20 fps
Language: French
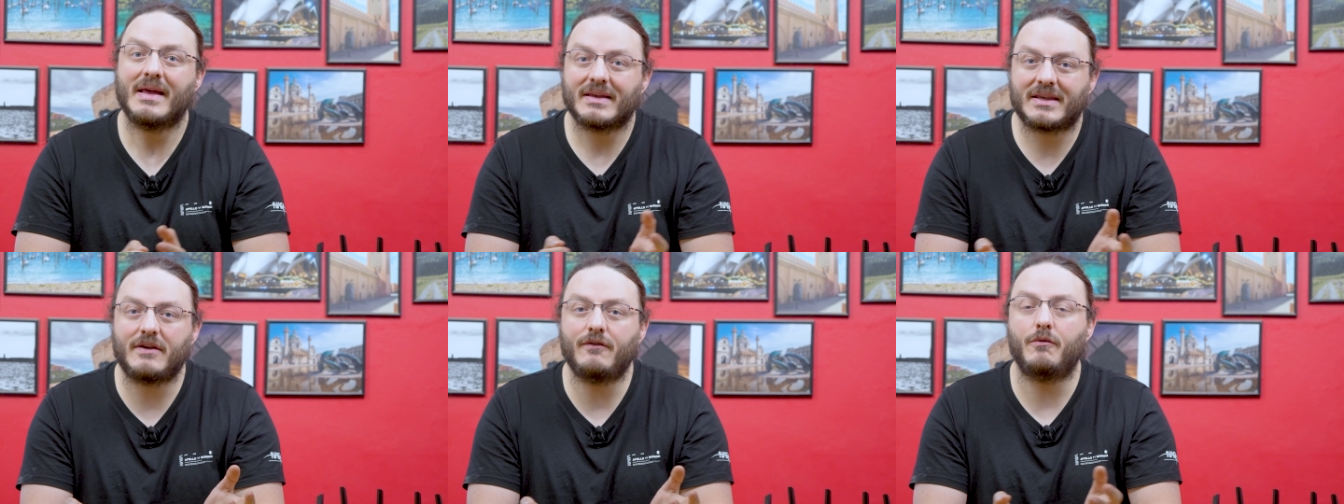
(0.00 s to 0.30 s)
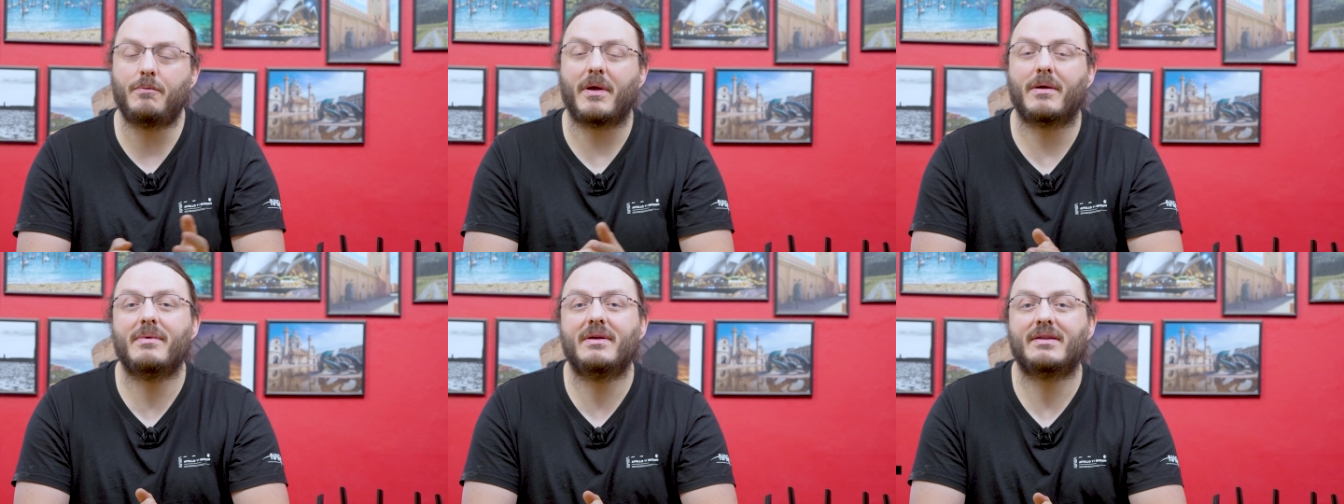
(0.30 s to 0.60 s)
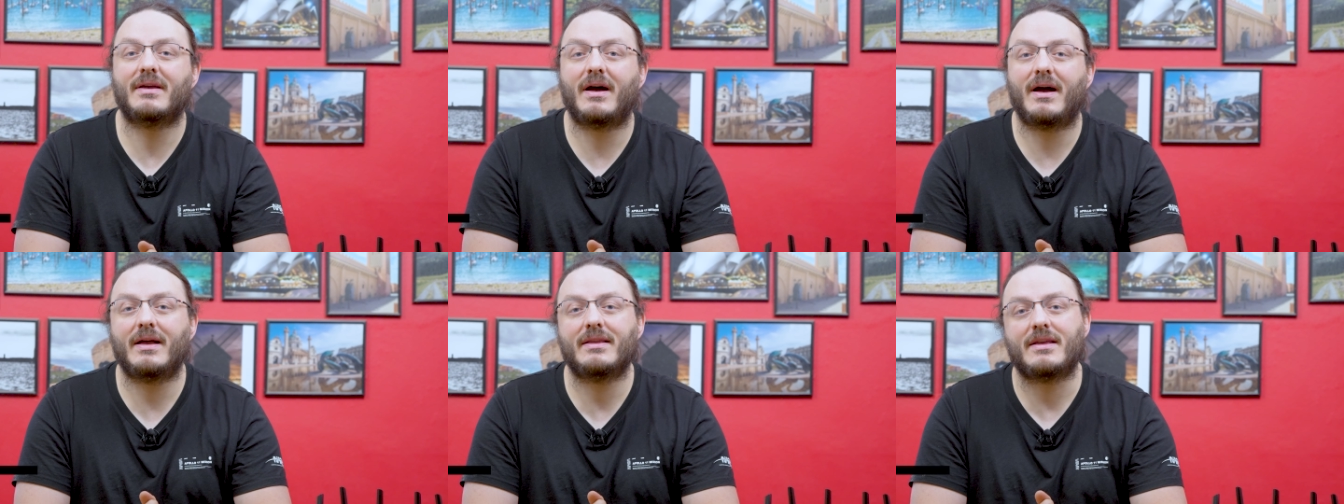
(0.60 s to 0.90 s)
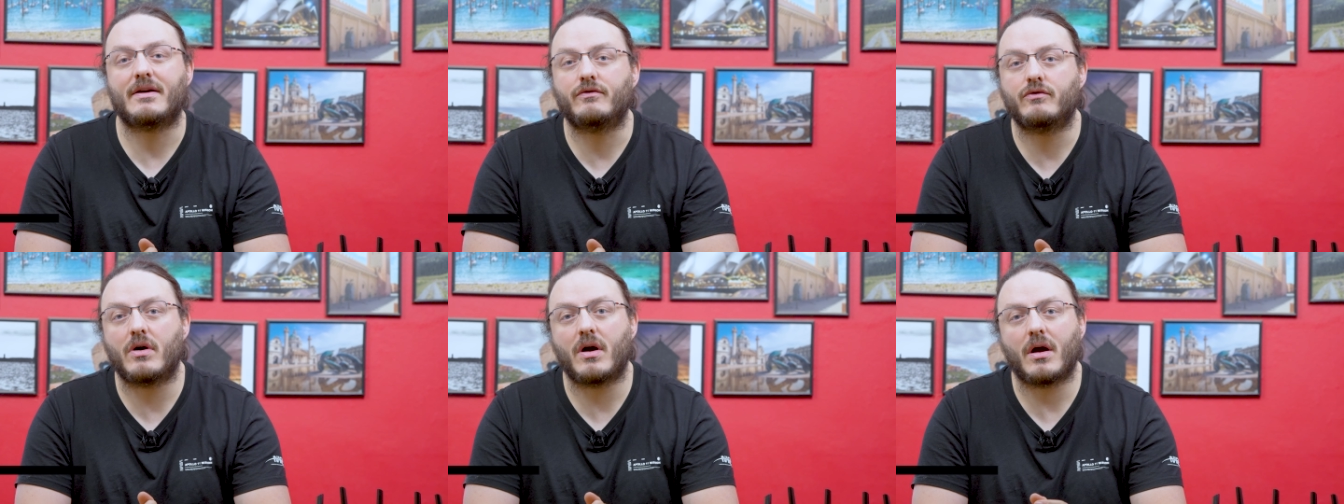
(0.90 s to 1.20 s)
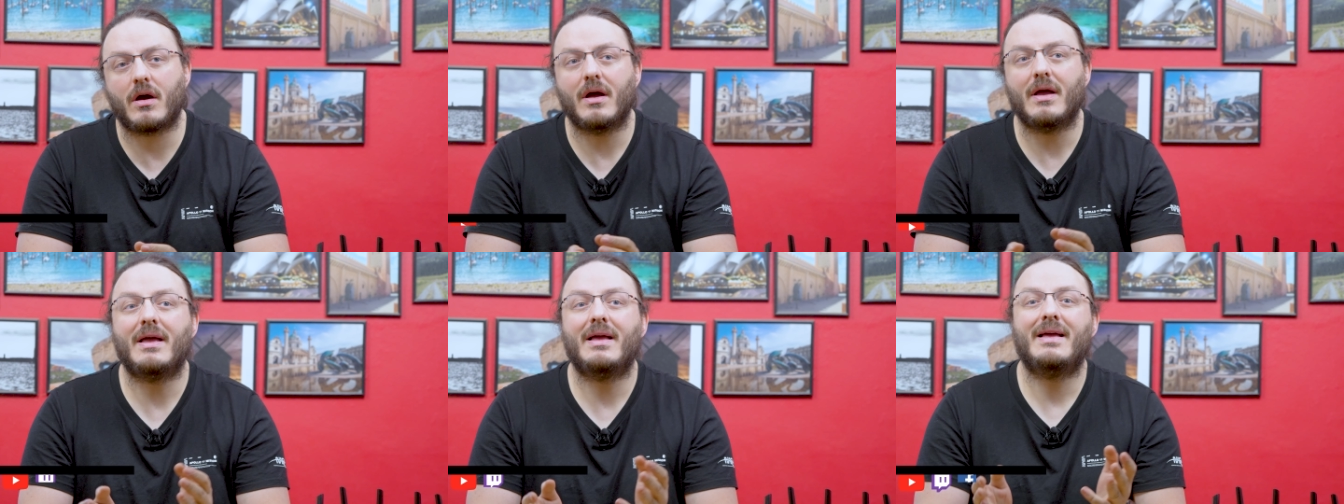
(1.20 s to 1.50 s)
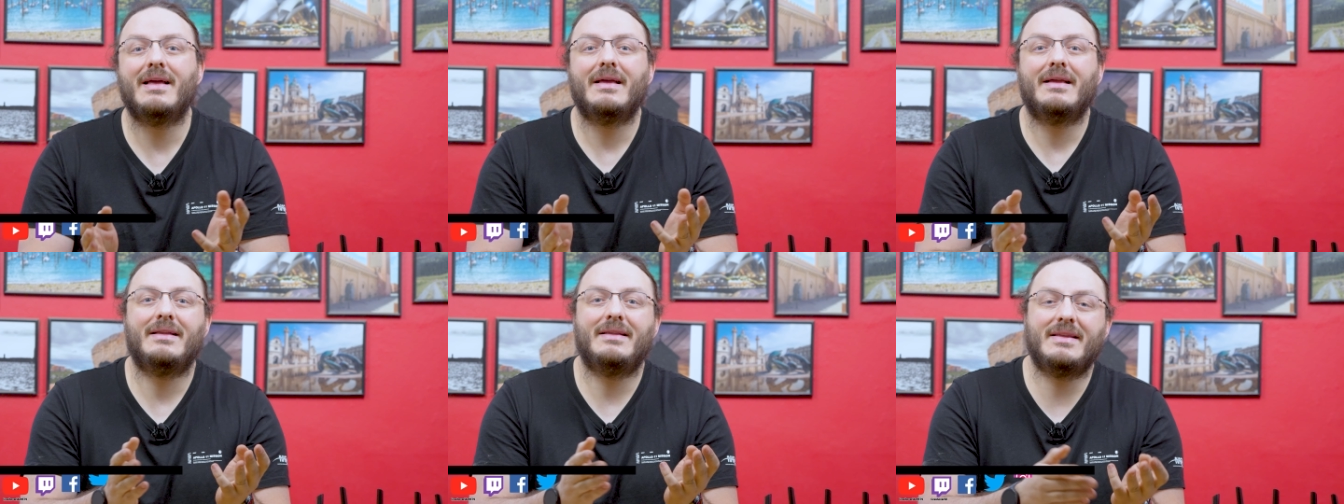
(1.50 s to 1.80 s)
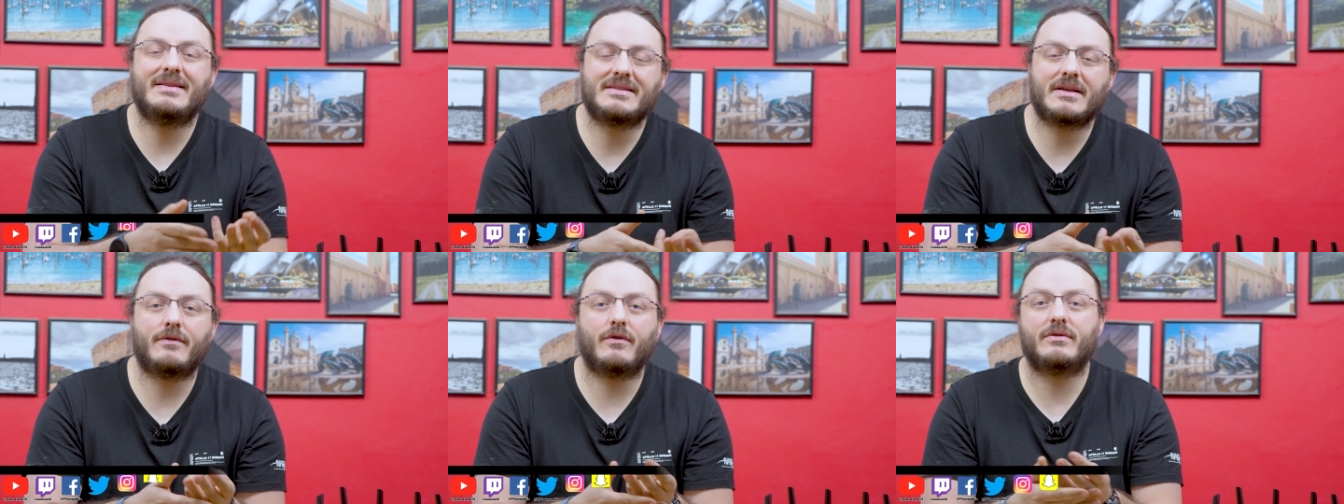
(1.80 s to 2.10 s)
qui vous permettra d'avoir
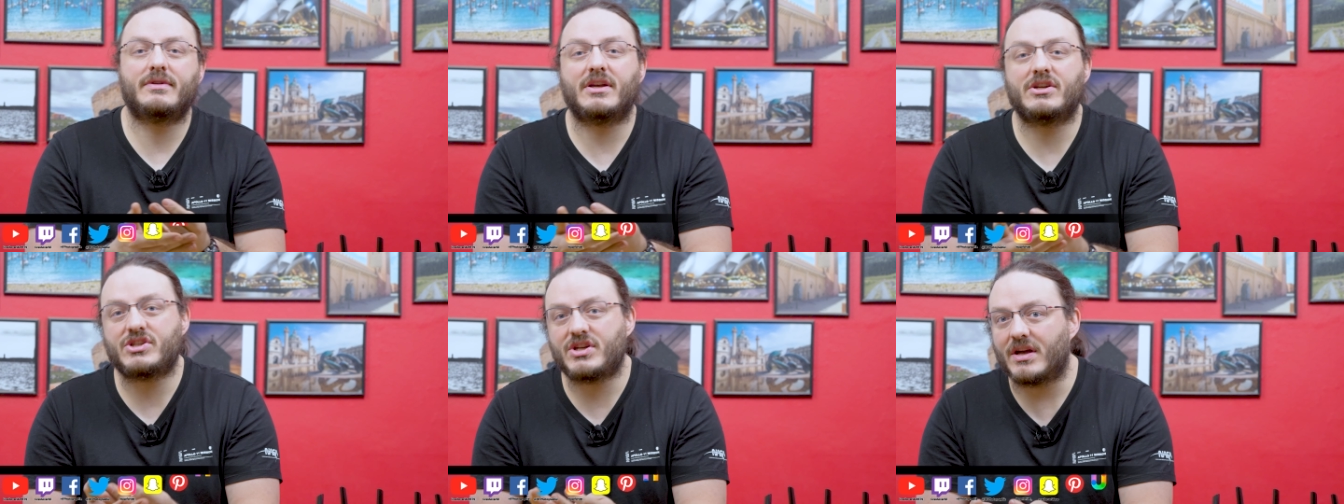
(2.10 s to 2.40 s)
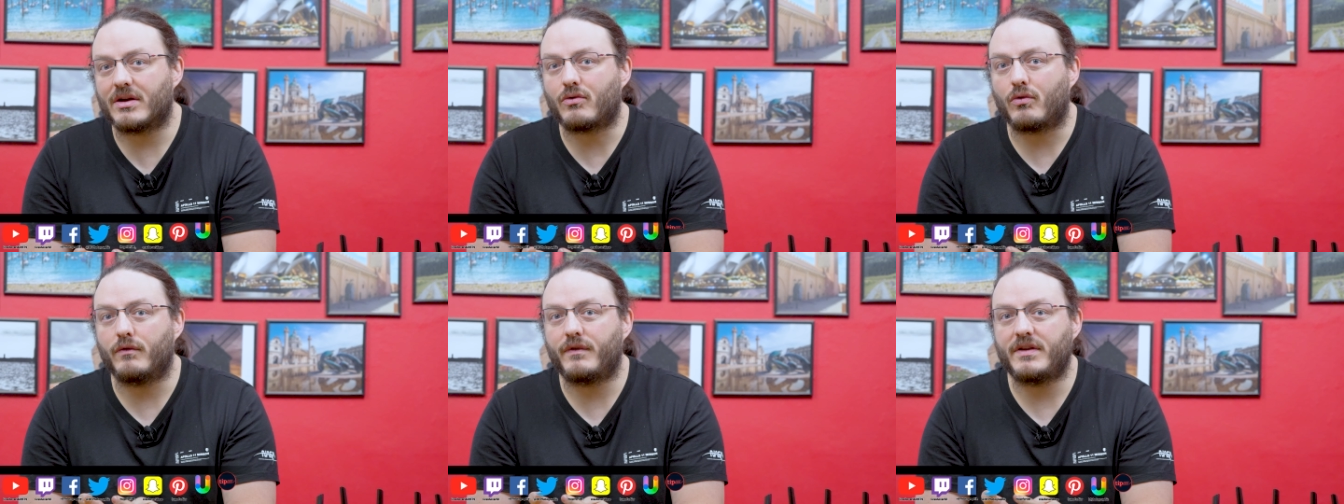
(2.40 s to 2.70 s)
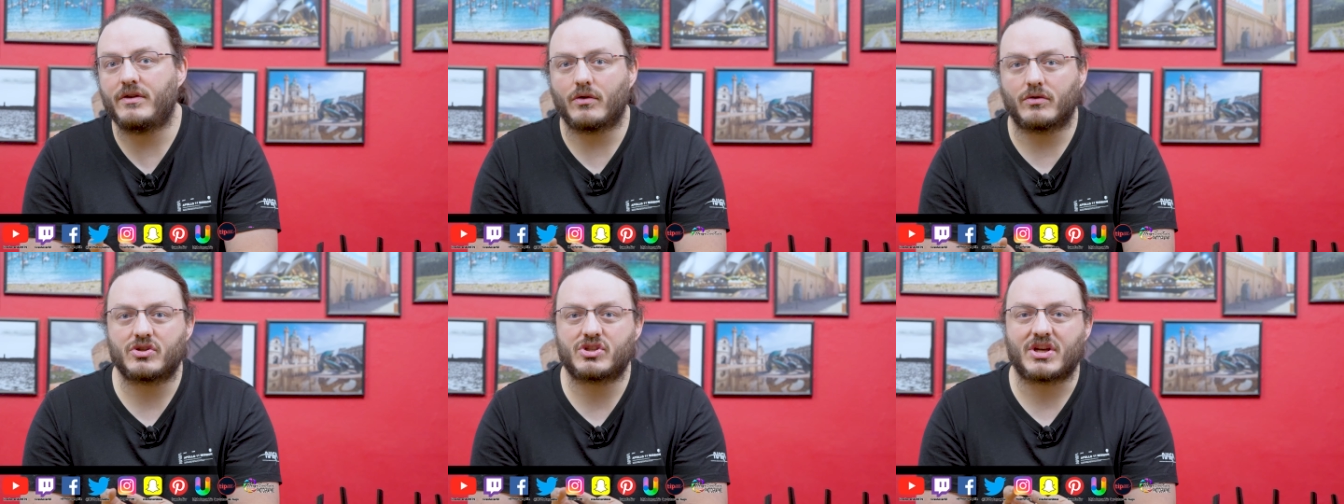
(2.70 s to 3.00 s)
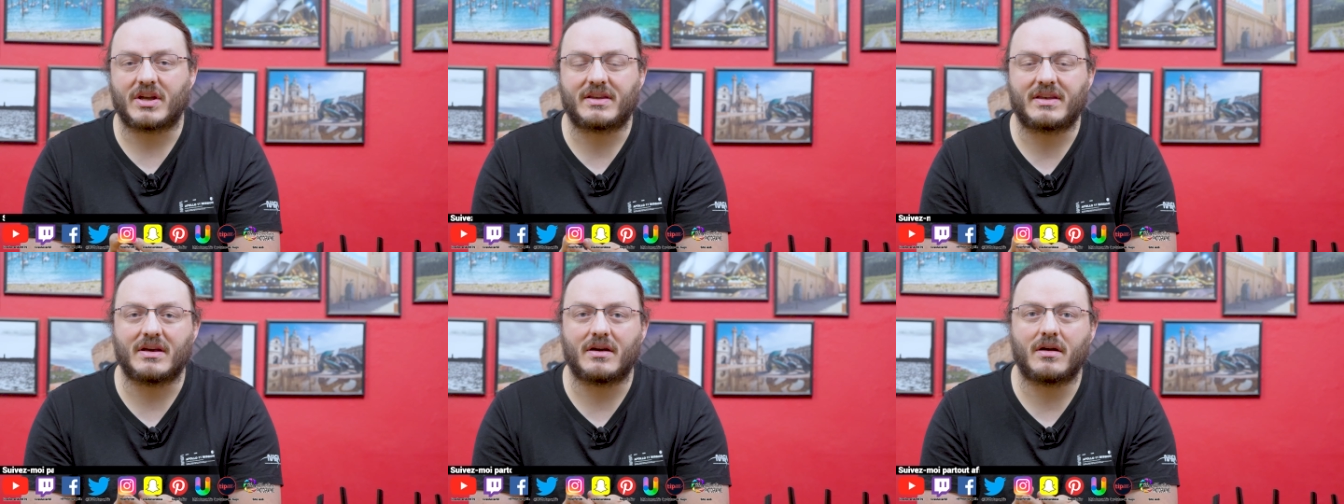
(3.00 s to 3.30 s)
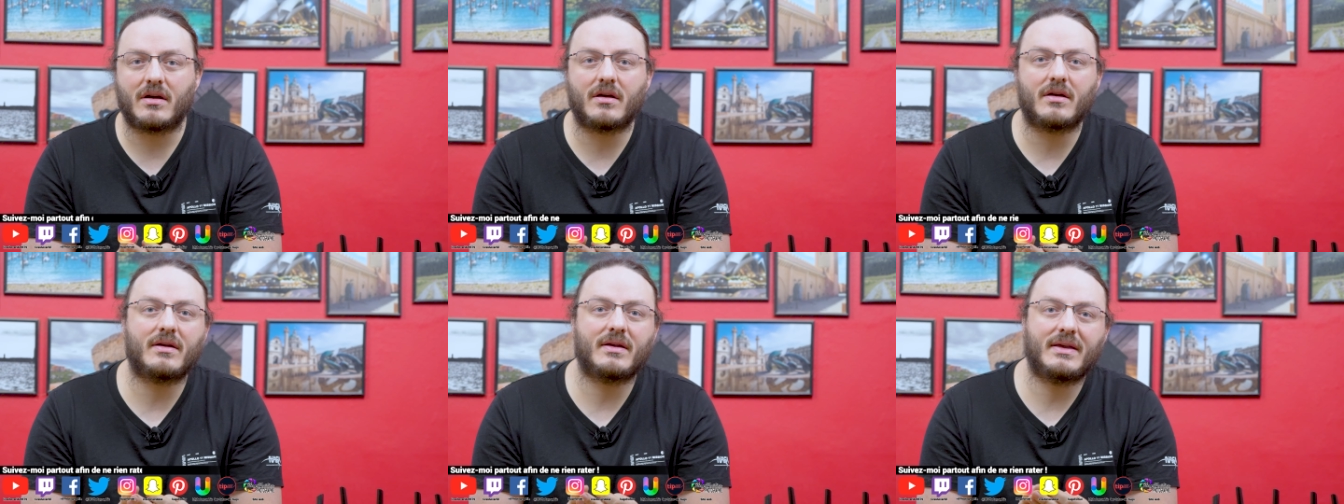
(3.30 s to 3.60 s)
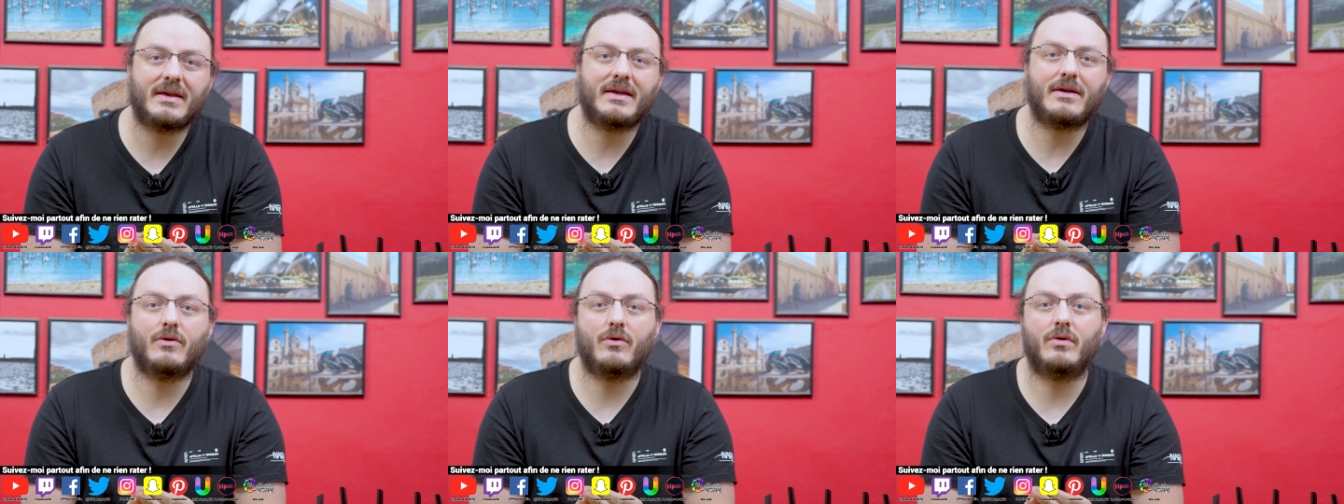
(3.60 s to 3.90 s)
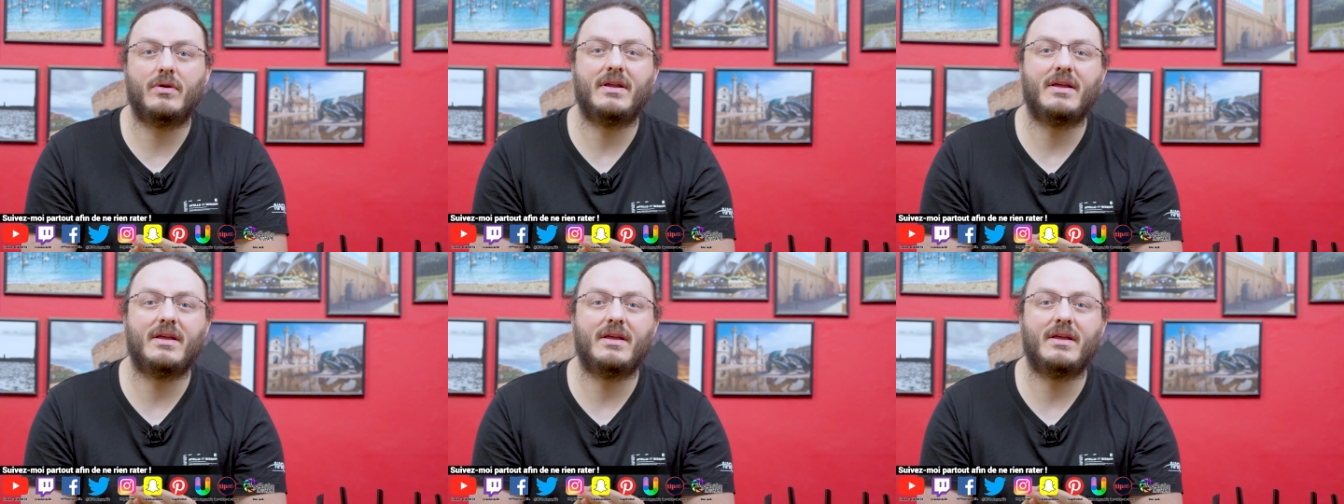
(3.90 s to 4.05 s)
les avantages et inconvénients de chacun et euh,